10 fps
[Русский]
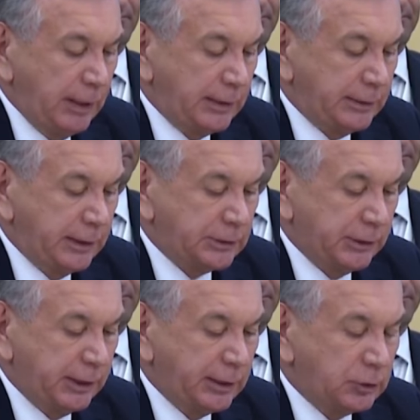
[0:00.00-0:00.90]
от
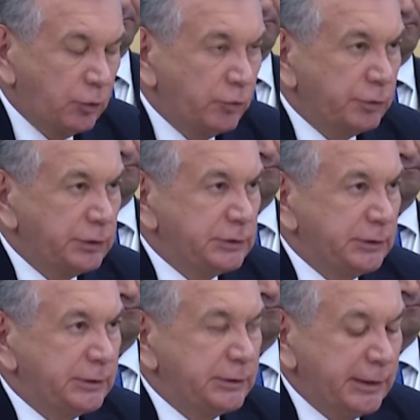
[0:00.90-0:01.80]
нашей
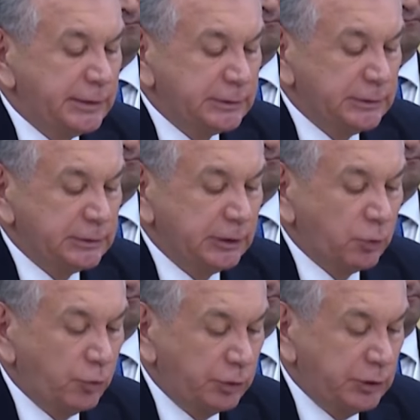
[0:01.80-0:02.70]
готовности тесно
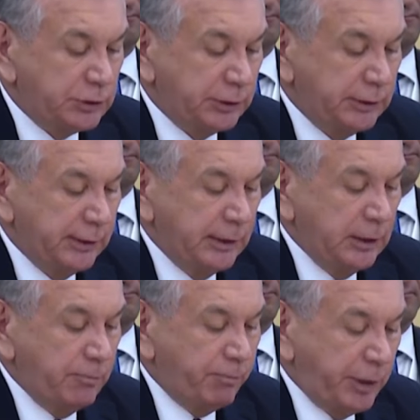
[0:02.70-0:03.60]
сотрудничать,
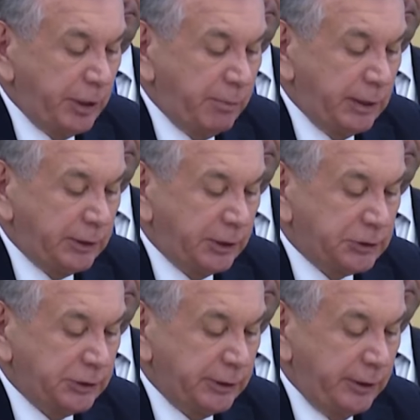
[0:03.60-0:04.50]
принимать
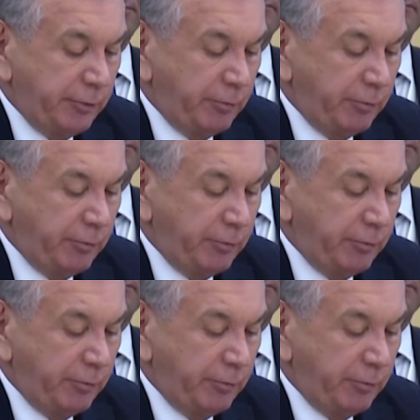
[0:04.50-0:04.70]
решительные